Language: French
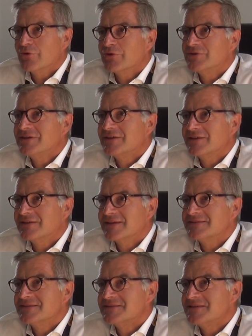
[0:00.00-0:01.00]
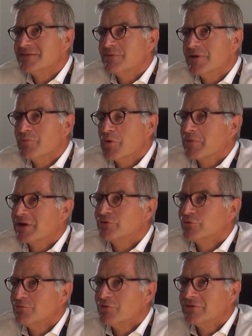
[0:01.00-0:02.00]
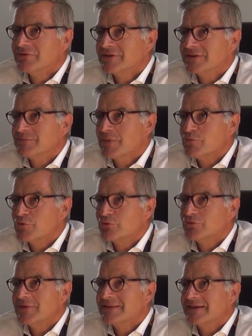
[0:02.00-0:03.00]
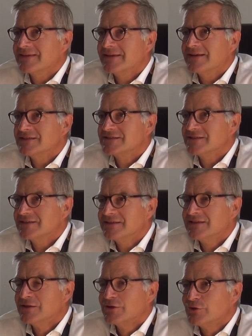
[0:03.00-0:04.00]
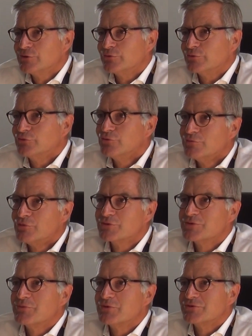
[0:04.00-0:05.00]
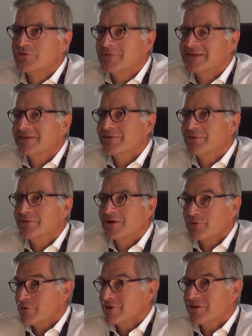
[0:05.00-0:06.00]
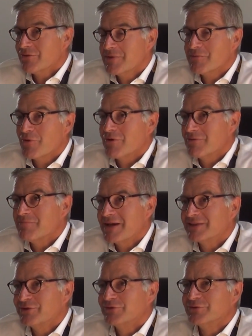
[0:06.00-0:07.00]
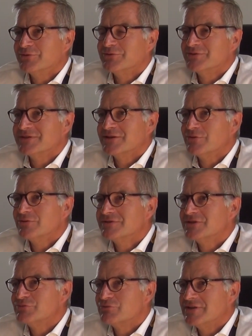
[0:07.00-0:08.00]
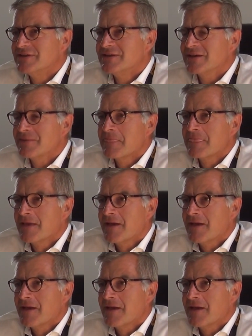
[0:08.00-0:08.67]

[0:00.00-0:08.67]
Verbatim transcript: le running qui est accessible à peu près tout le monde. Hein. il n'y a pas beaucoup de matériel à acheter. Donc tout le monde peut se mettre euh, à courir, même en partant de, de zéro, si je puis dire.